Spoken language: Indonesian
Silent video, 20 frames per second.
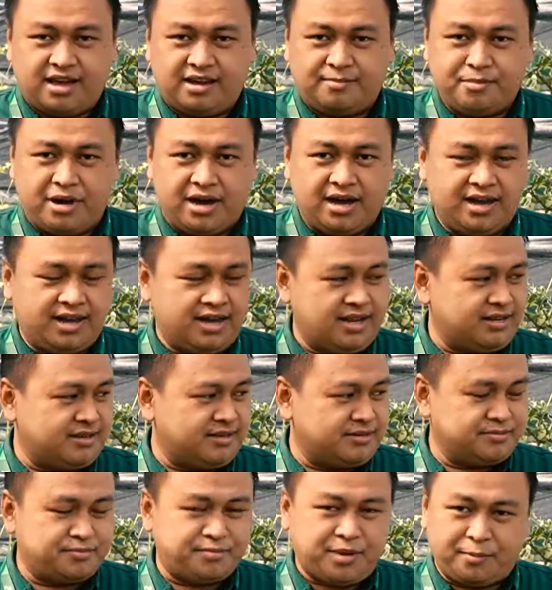
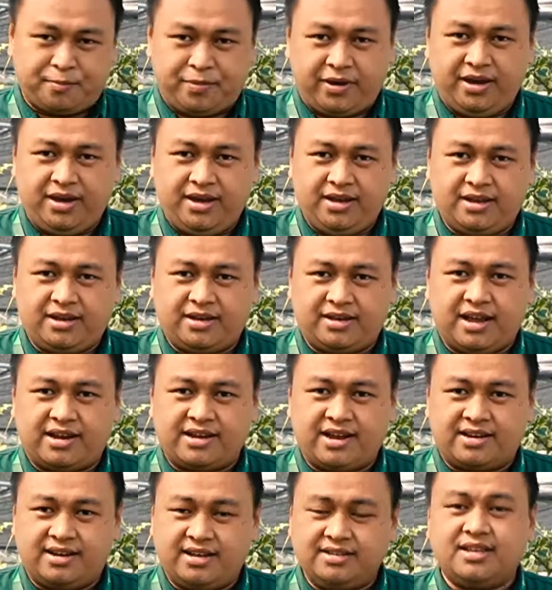bahan PP,
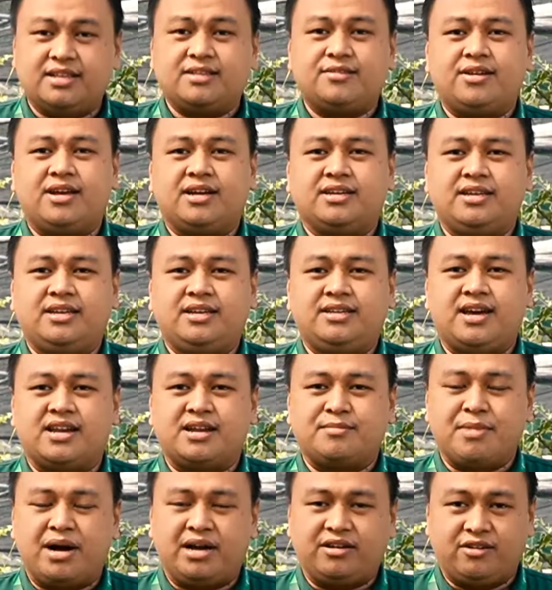dan ada satu lagi
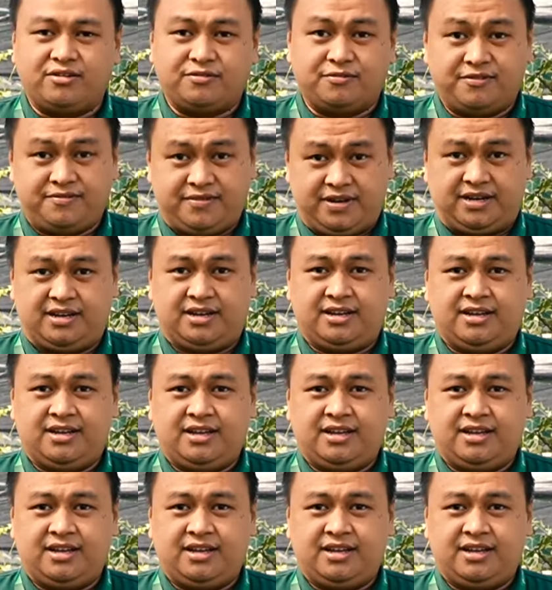dari bahan non-woven.